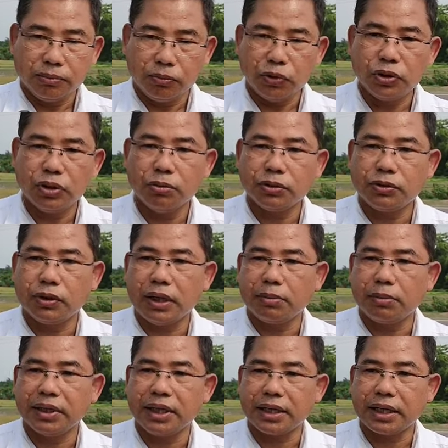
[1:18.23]
বিষয়বস্তুগুলো
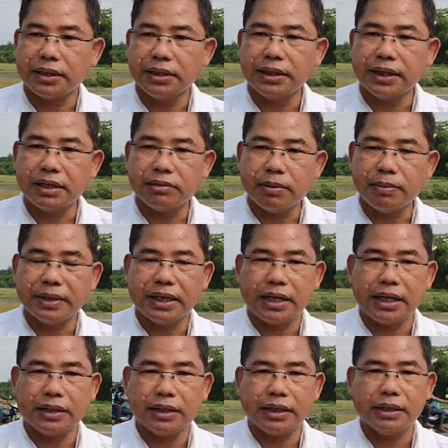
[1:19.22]
আমরা দেখতেছি কীভাবে
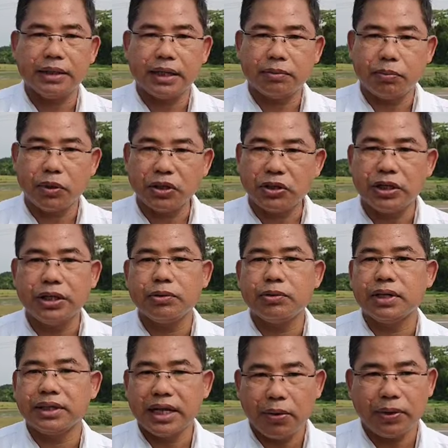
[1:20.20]
তাড়াতাড়ি তার
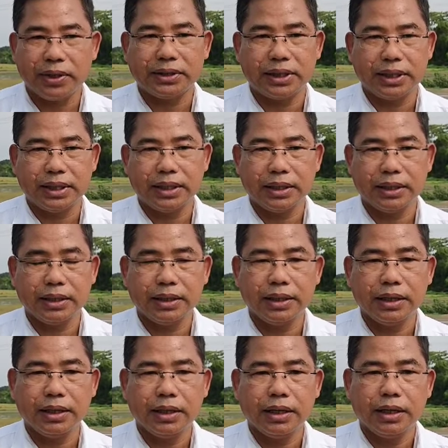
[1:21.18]
ফেসিলিটিগুলো দেওয়া যায়
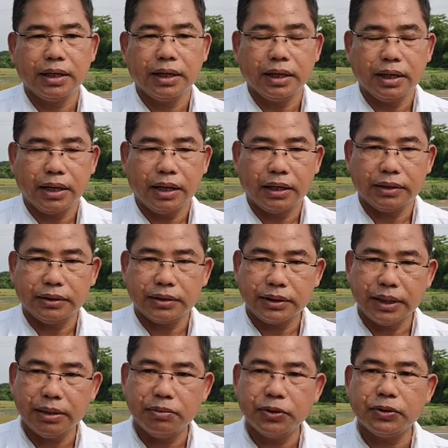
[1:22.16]

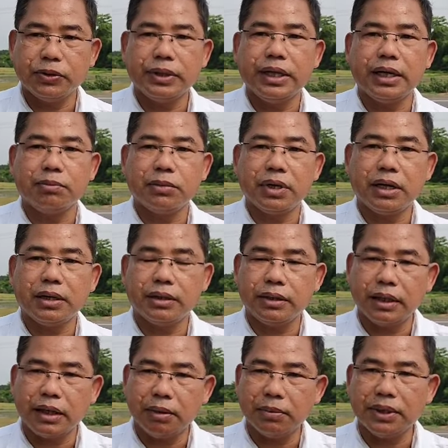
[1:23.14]
সেই বিষয় নিয়ে আমরা
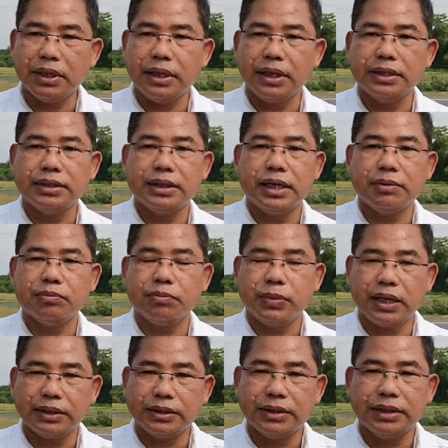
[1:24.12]
আমাদের এজিএম
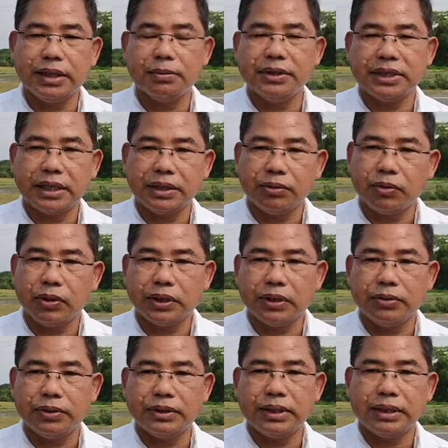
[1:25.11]
প্লাস জিএমের সাথেও কথা
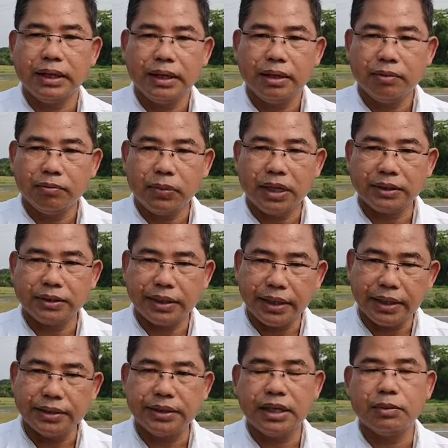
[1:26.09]
হয়েছে প্লাস
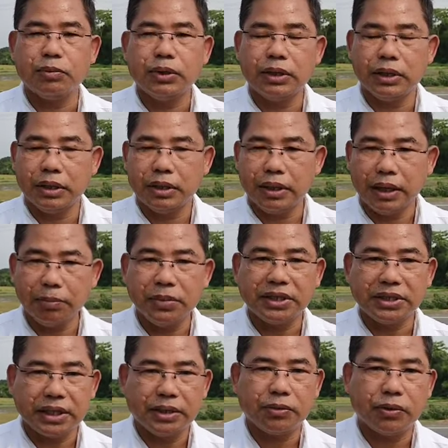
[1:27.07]
এজিএম
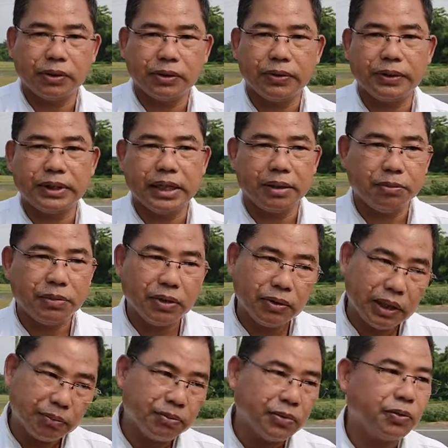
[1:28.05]
এমডির সাথেও কথা হয়েছে এমডিও
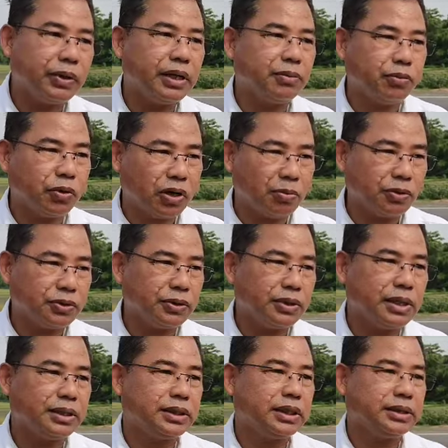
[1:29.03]
এমডিও এই পরামর্শ
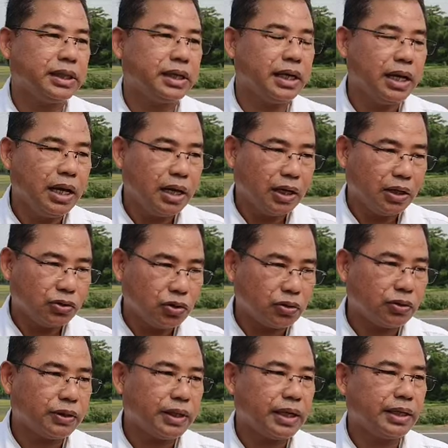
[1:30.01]
দিয়েছে যে
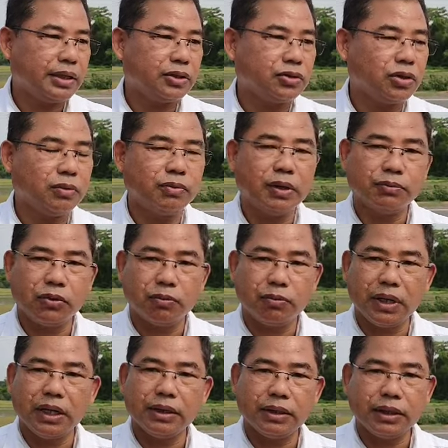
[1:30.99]
যত তাড়াতাড়ি সম্ভব
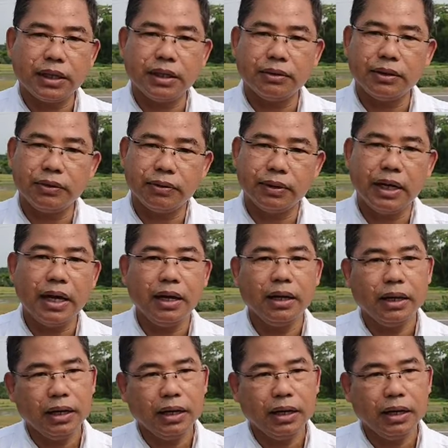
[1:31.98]
তোমরা তার ইয়েগুলা